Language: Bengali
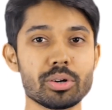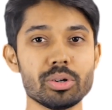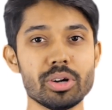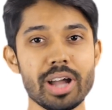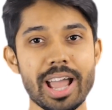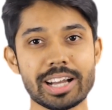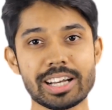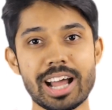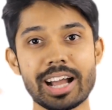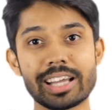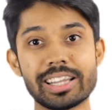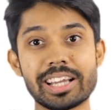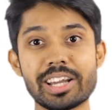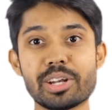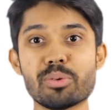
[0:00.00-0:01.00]
থাকো একটা আগে
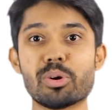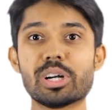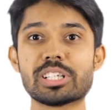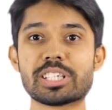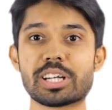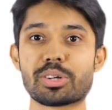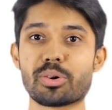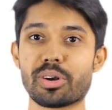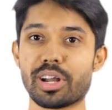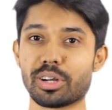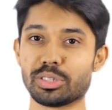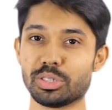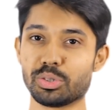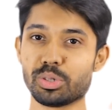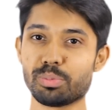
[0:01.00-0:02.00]
থেকে রিওয়ার্ড সেট করে রাখো
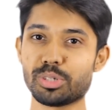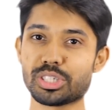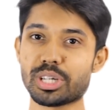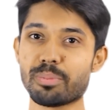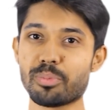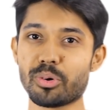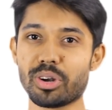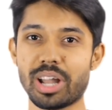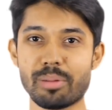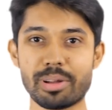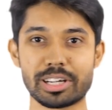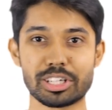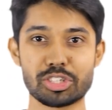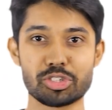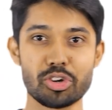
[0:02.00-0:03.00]
যে দুই পৃষ্ঠা পড়লে আমি
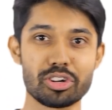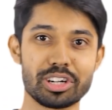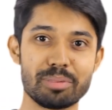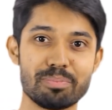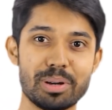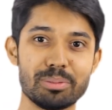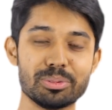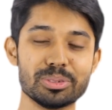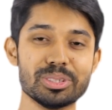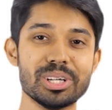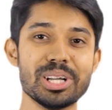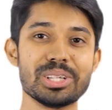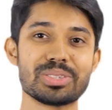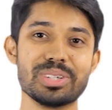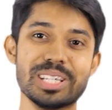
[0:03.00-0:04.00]
একটা চকলেট পাবো
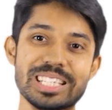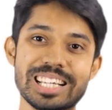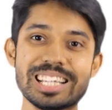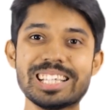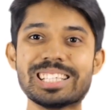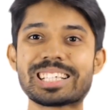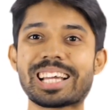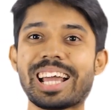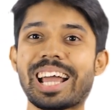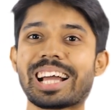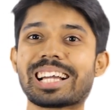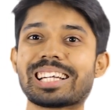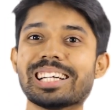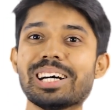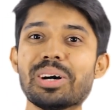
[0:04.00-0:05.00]
তো নিজেই নিজেকে
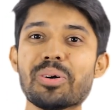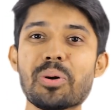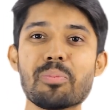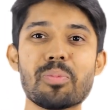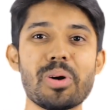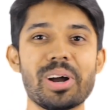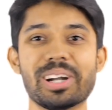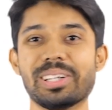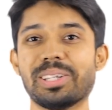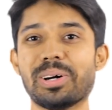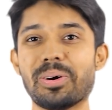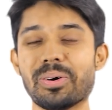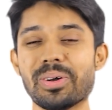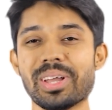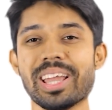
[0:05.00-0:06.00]
একটা উপহার
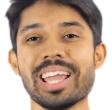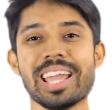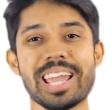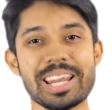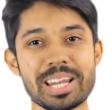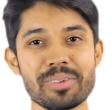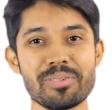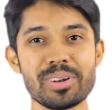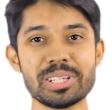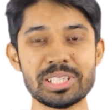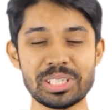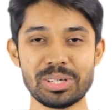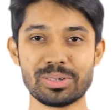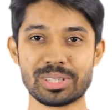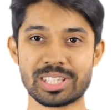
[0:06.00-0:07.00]
দাও এটার ফলে
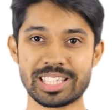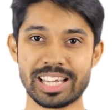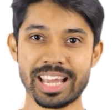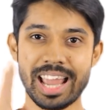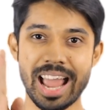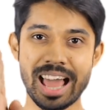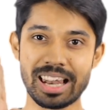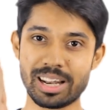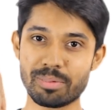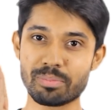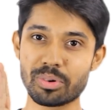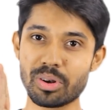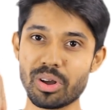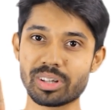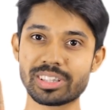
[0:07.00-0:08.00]
যেটা হচ্ছে অ্যালার্ম
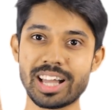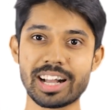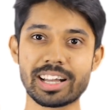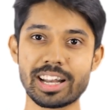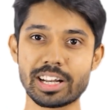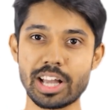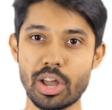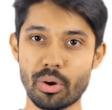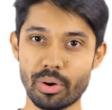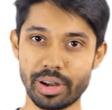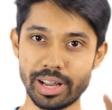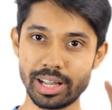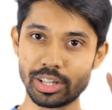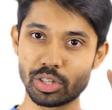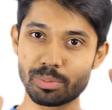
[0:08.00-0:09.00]
ক্লক থাকার
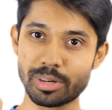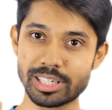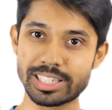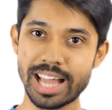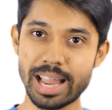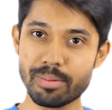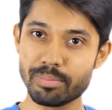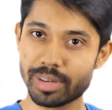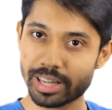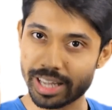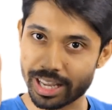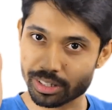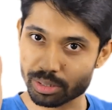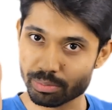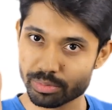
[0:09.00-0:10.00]
কারণে তোমার টাইমটাকে
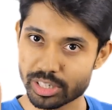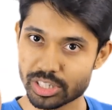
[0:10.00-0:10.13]
একদম